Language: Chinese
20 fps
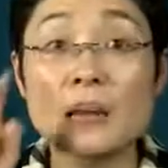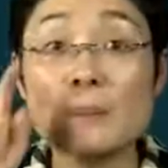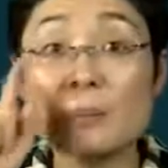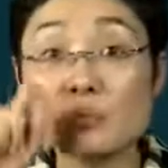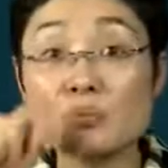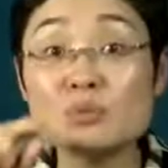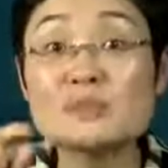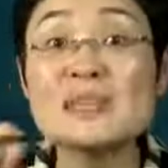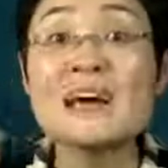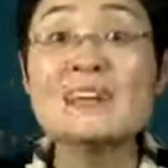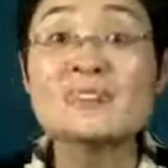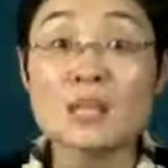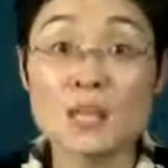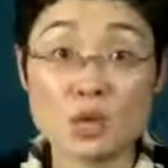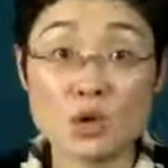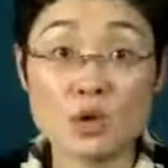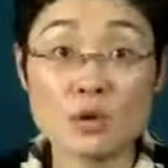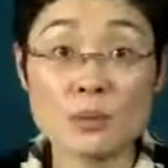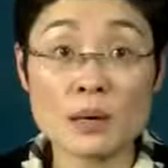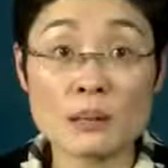不但能
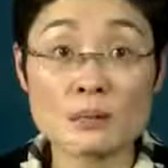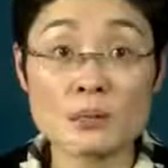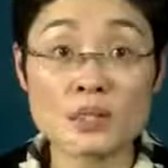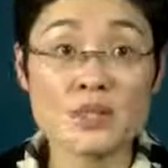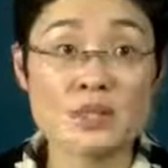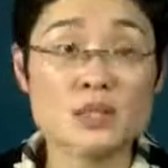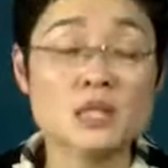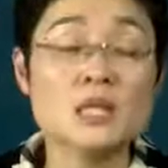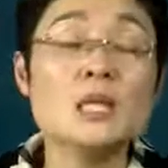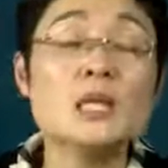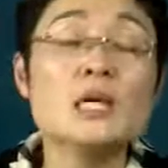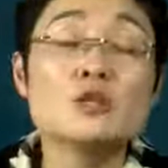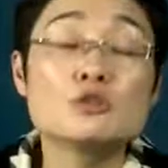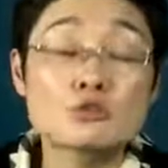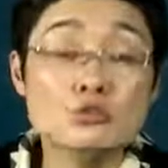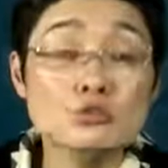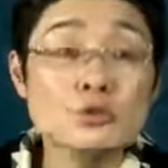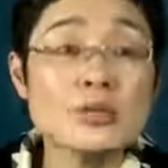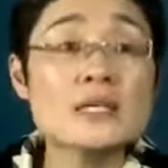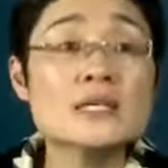够吗？不是。
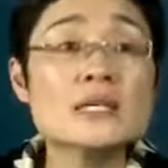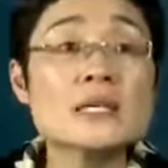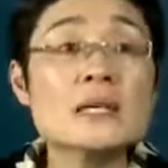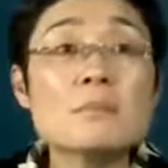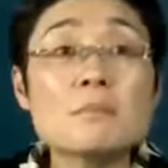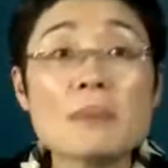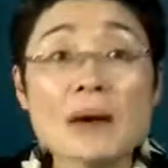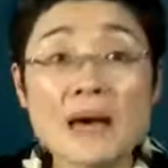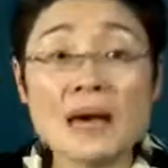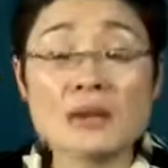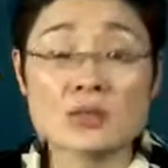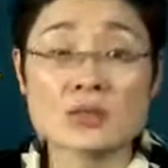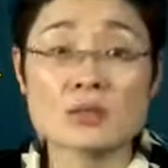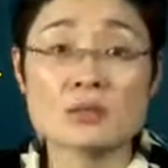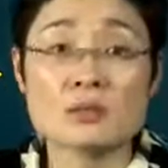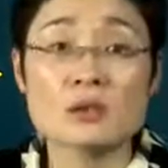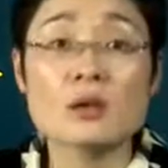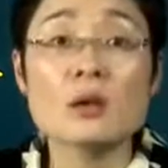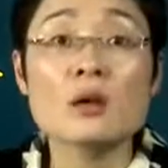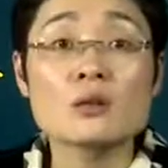Raising pets